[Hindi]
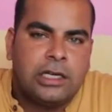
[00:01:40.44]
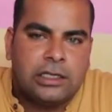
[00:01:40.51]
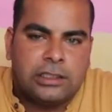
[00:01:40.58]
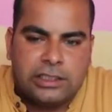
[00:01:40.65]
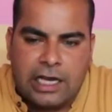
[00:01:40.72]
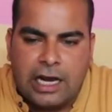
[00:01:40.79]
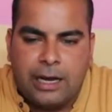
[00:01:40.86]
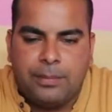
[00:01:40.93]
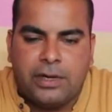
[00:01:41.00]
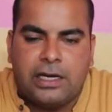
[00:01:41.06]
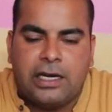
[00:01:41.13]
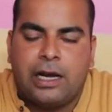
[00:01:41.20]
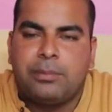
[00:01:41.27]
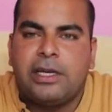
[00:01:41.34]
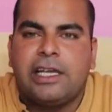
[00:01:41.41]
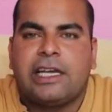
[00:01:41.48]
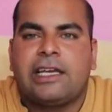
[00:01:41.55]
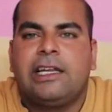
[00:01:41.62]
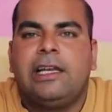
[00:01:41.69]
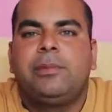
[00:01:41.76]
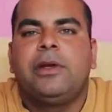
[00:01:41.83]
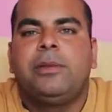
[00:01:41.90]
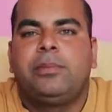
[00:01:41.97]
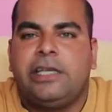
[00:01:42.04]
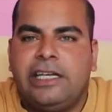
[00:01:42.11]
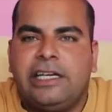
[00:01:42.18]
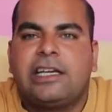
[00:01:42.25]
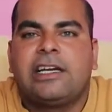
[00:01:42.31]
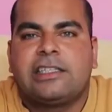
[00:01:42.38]
यहाँ पर अपने कैनल पे
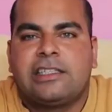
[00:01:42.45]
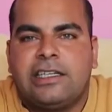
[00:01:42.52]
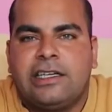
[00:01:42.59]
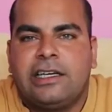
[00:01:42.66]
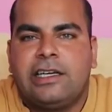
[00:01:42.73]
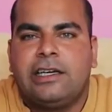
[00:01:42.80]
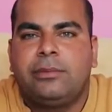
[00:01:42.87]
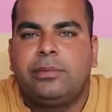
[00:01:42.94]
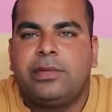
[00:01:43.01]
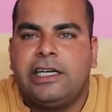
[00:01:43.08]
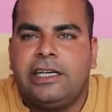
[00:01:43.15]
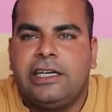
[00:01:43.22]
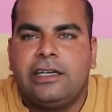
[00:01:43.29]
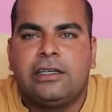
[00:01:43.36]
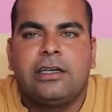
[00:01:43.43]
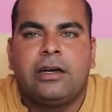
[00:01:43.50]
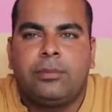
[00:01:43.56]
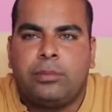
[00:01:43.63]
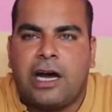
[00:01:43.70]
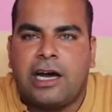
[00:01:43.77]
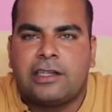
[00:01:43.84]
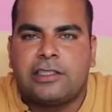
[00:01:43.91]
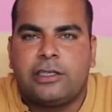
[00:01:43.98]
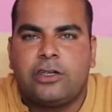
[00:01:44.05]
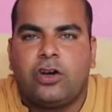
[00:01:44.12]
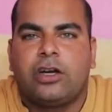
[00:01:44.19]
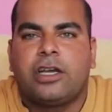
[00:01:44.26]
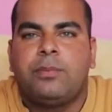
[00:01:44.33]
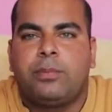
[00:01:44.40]
ब्रीड करते हैं ब्रीडिंग बाहर से
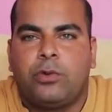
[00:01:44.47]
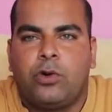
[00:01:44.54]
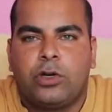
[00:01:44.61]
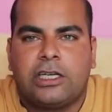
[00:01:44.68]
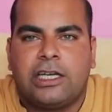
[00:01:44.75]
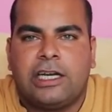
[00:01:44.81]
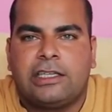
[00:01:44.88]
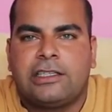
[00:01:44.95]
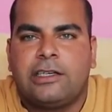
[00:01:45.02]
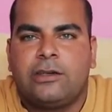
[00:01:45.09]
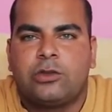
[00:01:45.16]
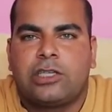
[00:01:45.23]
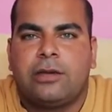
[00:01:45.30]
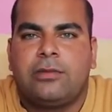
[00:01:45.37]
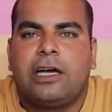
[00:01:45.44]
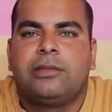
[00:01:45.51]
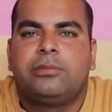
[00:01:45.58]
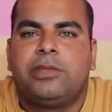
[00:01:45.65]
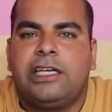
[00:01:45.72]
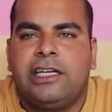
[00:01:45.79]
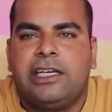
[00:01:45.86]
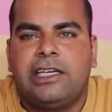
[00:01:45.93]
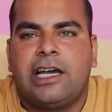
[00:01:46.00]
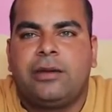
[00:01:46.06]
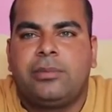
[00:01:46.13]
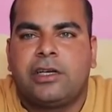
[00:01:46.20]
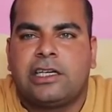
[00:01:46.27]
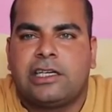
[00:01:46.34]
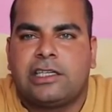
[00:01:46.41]
डॉग इंपोर्ट कराते हैं उसके बाद ब्रीडिंग यहाँ पर
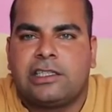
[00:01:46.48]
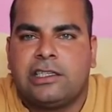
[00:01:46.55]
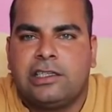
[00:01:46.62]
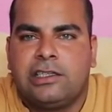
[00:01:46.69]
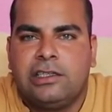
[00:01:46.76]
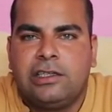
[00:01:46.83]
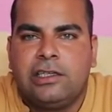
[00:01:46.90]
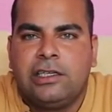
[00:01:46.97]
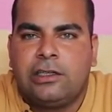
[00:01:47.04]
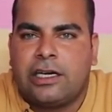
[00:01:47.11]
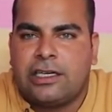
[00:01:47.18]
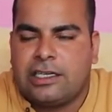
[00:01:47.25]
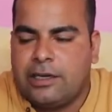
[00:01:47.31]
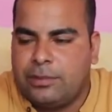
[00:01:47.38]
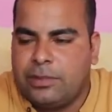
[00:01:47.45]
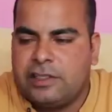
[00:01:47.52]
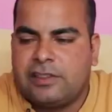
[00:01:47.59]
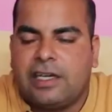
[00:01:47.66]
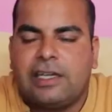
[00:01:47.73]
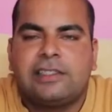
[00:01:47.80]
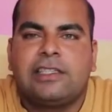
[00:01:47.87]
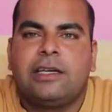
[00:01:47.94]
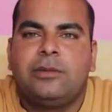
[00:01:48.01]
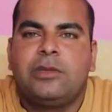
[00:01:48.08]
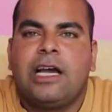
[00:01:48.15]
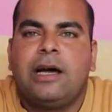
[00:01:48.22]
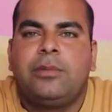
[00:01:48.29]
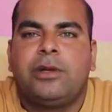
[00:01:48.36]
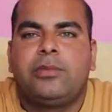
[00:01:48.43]
करते हैं अठारह बीस साल से हम यहाँ
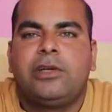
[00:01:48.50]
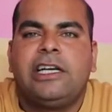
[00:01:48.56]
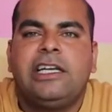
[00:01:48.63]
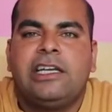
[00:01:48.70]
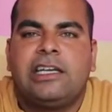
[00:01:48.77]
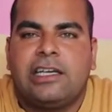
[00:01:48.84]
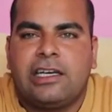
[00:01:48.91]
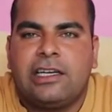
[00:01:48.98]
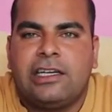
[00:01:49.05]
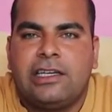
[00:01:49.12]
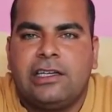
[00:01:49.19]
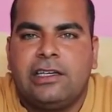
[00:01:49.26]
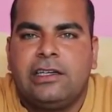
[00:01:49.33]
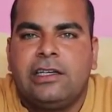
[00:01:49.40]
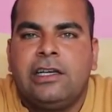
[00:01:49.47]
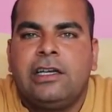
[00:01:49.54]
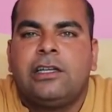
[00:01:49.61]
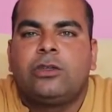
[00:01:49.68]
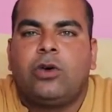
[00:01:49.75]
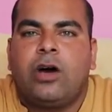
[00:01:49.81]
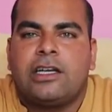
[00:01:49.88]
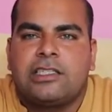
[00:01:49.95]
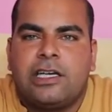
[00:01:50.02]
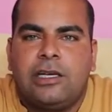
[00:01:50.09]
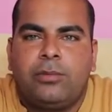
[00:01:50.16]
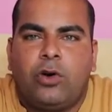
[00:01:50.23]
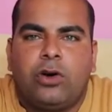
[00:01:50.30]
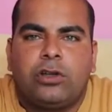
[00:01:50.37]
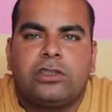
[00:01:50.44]
पर ब्रीडिंग कर रहे हैं तो आजकल
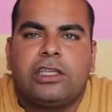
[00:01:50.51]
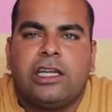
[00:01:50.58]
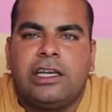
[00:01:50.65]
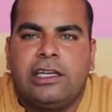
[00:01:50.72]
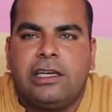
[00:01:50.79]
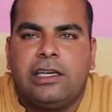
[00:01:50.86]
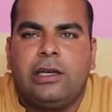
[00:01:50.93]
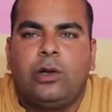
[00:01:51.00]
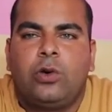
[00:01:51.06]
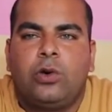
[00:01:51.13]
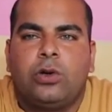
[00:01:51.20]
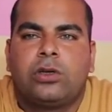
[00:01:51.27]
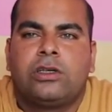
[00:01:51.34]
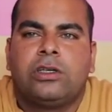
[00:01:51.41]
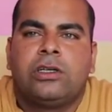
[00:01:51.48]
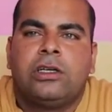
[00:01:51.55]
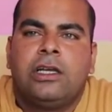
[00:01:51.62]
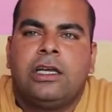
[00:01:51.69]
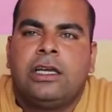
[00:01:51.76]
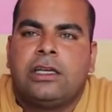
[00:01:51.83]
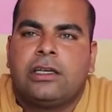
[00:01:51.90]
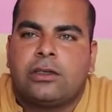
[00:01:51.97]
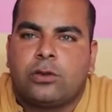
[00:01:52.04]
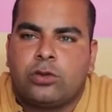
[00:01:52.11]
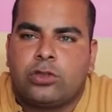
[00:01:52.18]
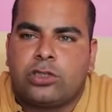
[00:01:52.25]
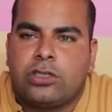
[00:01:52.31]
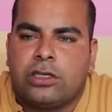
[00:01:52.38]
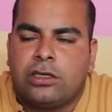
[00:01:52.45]
बहुत नए नए लोग कुछ